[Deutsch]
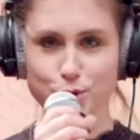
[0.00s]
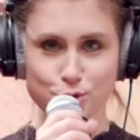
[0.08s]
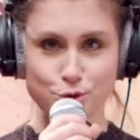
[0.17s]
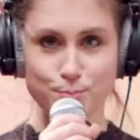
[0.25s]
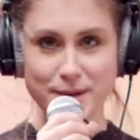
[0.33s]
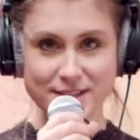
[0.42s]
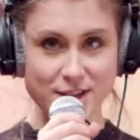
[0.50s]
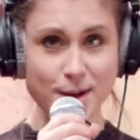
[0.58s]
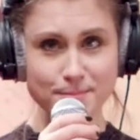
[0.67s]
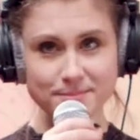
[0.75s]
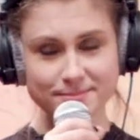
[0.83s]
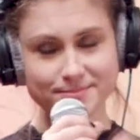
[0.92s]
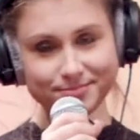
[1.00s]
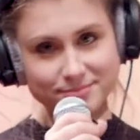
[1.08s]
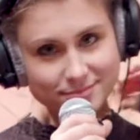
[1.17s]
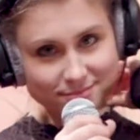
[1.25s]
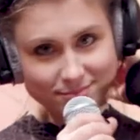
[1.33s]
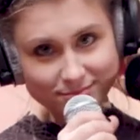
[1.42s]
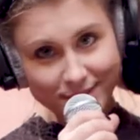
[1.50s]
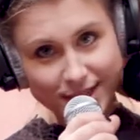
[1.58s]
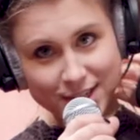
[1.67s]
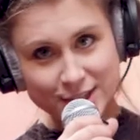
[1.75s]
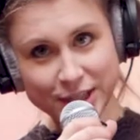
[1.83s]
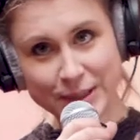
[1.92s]
Schon besser.
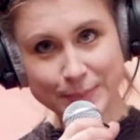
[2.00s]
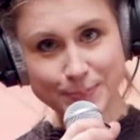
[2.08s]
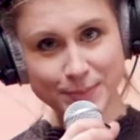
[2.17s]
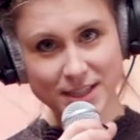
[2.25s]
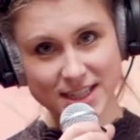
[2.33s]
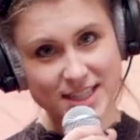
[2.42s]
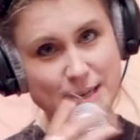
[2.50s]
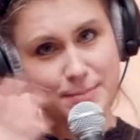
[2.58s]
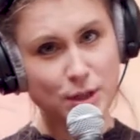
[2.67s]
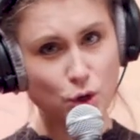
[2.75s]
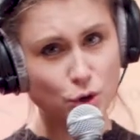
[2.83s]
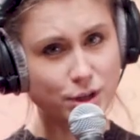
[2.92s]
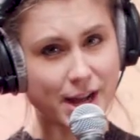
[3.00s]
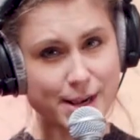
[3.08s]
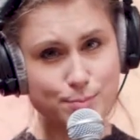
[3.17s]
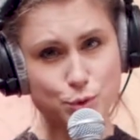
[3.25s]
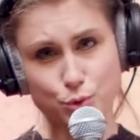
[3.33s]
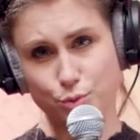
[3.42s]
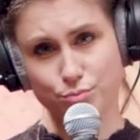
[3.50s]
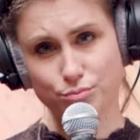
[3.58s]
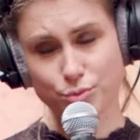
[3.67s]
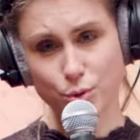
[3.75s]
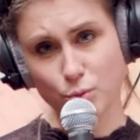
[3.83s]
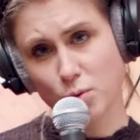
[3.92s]
Ähm, ich gehe mal noch einen Halbton
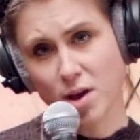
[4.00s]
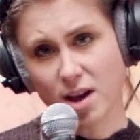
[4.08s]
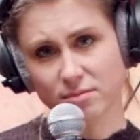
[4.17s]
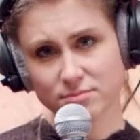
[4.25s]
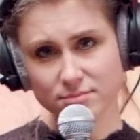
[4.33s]
höher.